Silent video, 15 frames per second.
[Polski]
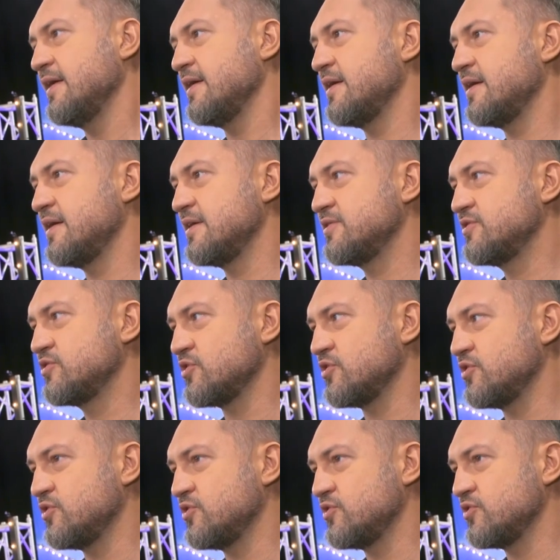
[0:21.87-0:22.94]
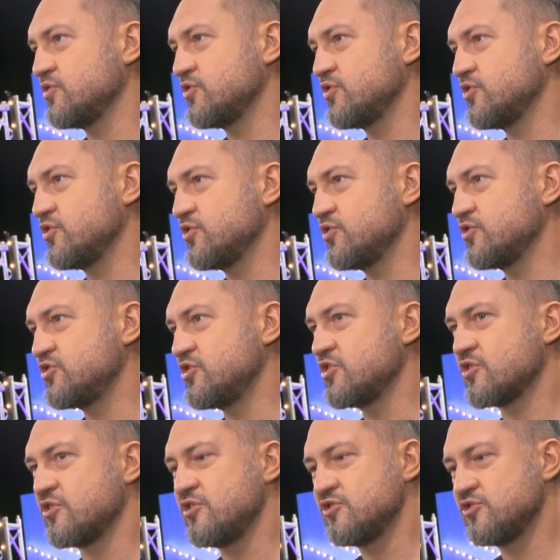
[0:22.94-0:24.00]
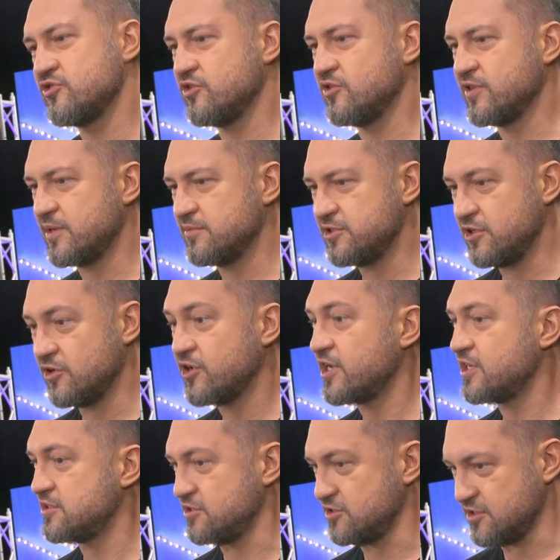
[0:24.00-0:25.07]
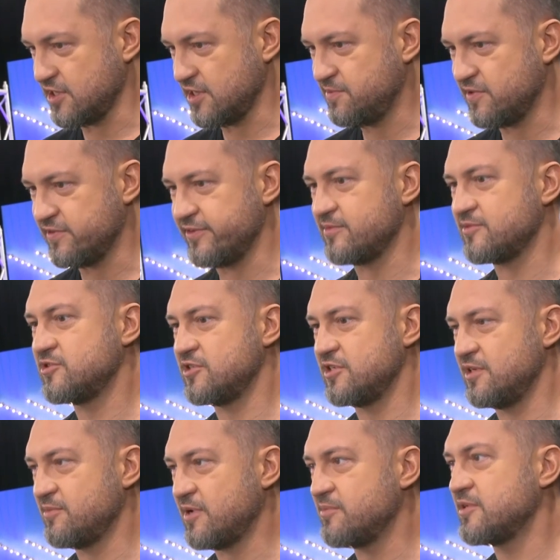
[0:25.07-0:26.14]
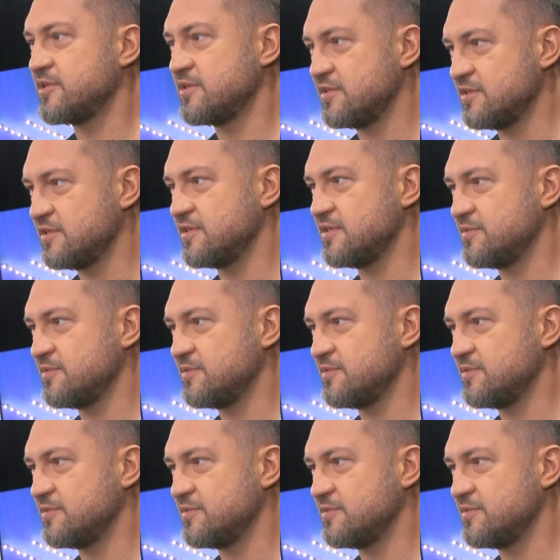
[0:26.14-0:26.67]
e, to synchronizują nam się okresy, że tak powiem, czyli mamy